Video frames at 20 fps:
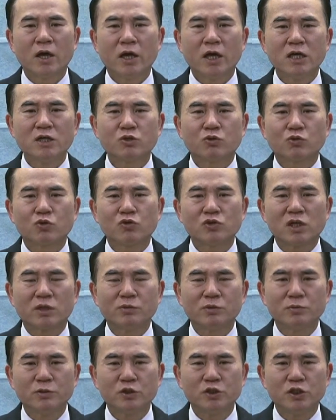예수구도를
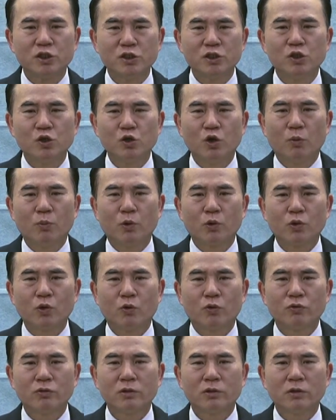잡으면 진실로 복이
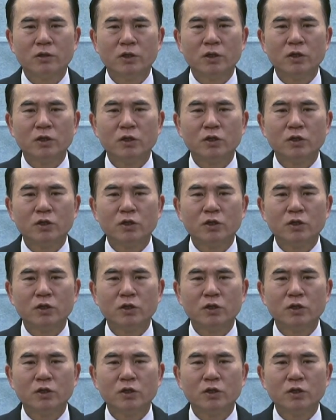오는 것.